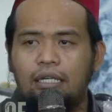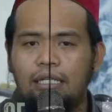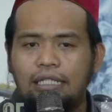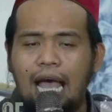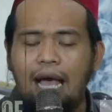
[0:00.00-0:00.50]

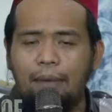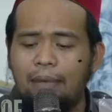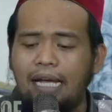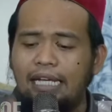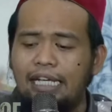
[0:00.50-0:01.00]
yang memang
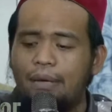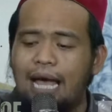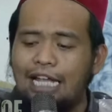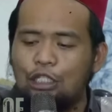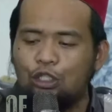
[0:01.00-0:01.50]
ingin
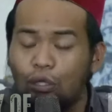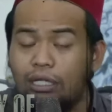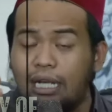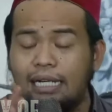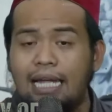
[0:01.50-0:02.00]

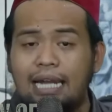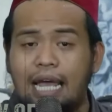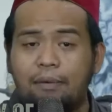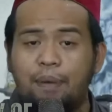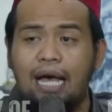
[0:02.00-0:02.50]
menghancurkan anak
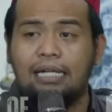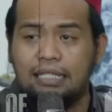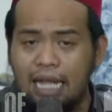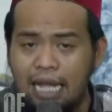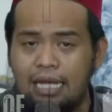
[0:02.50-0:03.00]
bangsa
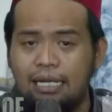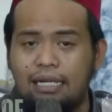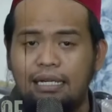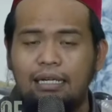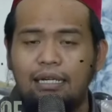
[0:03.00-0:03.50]

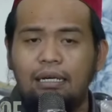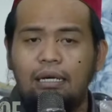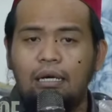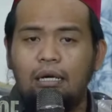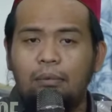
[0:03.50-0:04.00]

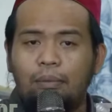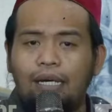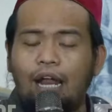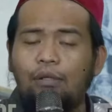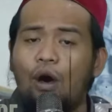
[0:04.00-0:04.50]

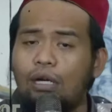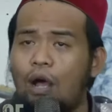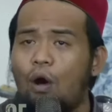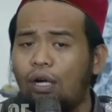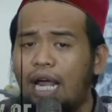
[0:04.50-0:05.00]
melalui
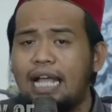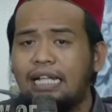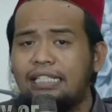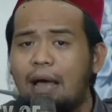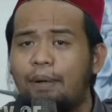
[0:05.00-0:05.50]
orang-orang yang
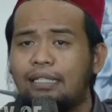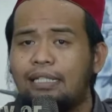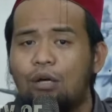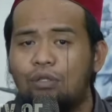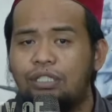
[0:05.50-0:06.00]
tidak
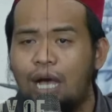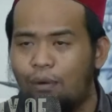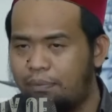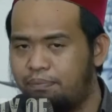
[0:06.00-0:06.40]
bertanggung jawab.